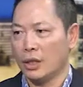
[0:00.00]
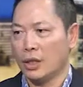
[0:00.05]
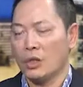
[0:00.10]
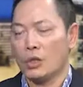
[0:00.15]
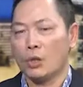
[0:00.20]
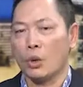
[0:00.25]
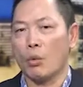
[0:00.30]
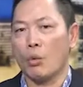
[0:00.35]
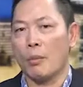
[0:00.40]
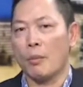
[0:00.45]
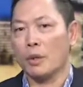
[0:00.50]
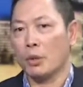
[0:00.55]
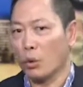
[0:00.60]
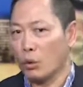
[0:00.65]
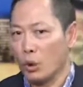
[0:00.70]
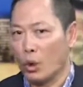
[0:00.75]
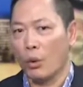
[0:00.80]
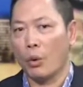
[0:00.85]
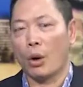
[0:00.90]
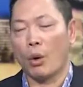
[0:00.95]
所以，我们
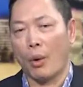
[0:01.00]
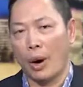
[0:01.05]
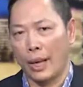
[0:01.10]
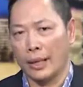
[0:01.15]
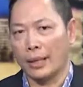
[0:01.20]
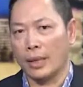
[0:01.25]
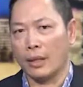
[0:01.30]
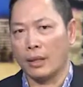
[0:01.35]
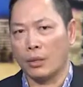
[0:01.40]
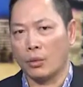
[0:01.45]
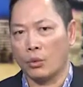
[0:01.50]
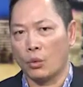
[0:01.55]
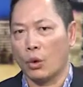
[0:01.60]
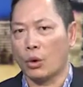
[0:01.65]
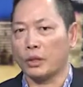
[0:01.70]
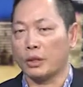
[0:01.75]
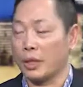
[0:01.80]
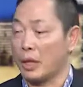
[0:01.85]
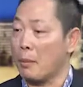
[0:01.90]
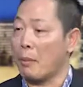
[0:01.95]
永远会怀念
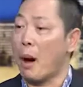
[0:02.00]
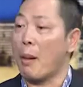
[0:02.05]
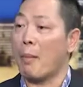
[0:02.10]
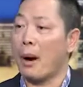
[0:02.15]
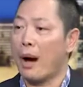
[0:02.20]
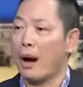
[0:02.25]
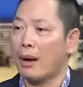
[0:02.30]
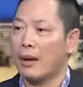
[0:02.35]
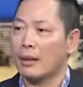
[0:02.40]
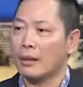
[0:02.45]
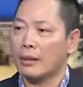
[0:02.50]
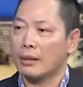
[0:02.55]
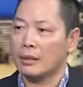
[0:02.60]
我这个妈妈，